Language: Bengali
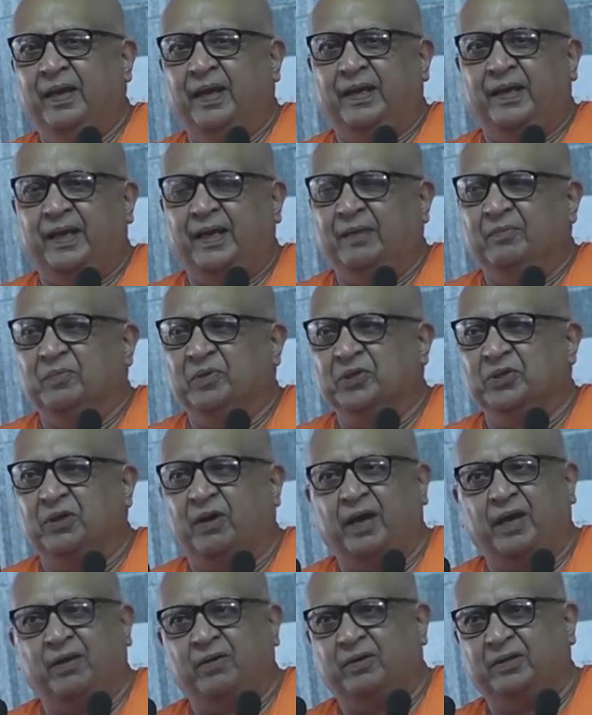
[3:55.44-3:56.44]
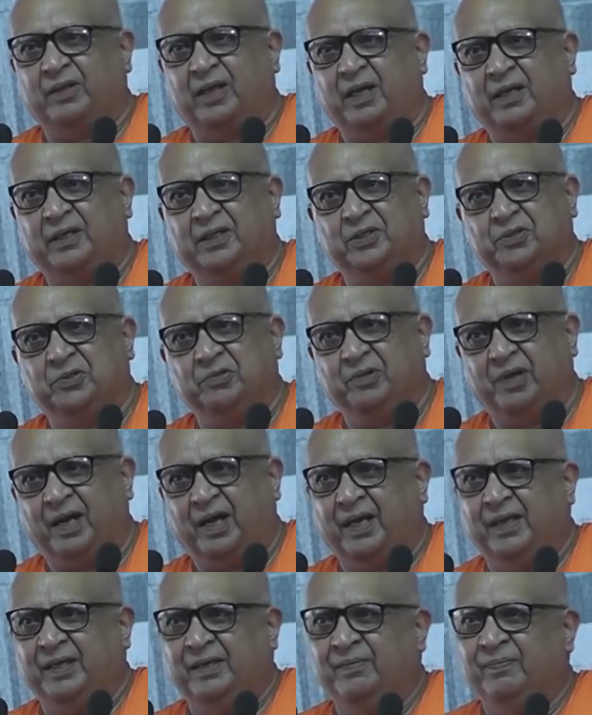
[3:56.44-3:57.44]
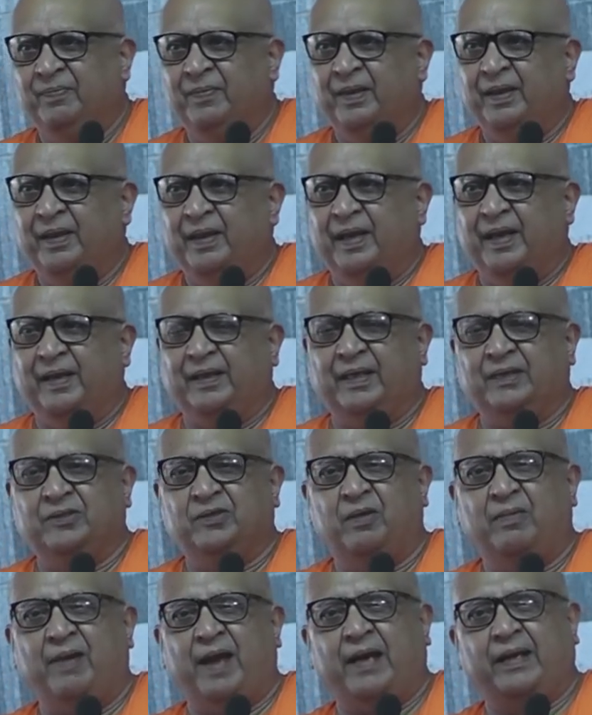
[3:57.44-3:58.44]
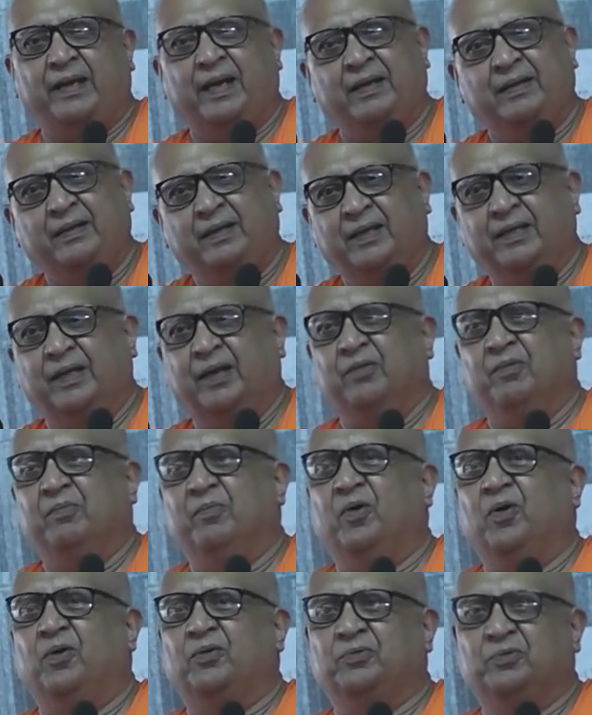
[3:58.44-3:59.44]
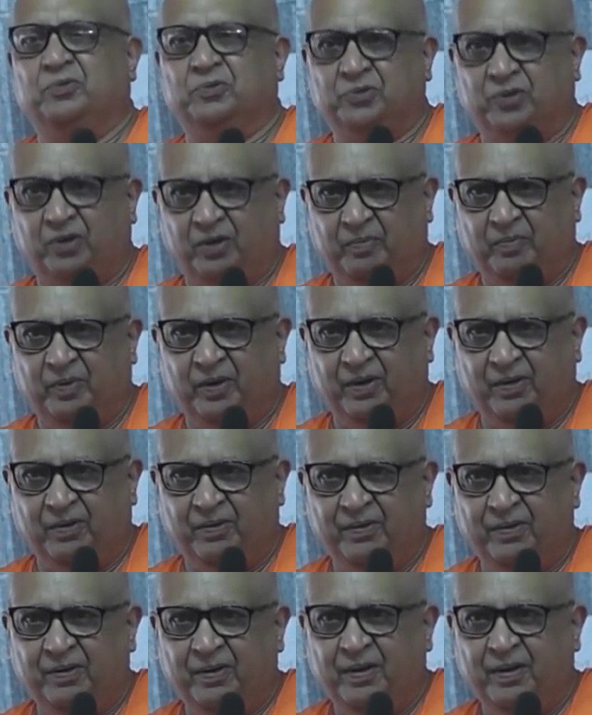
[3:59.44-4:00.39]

এখানে বিষয়কতা কিছু নাই এটা সব এক একটা যেন ভক্ত সম্মেলন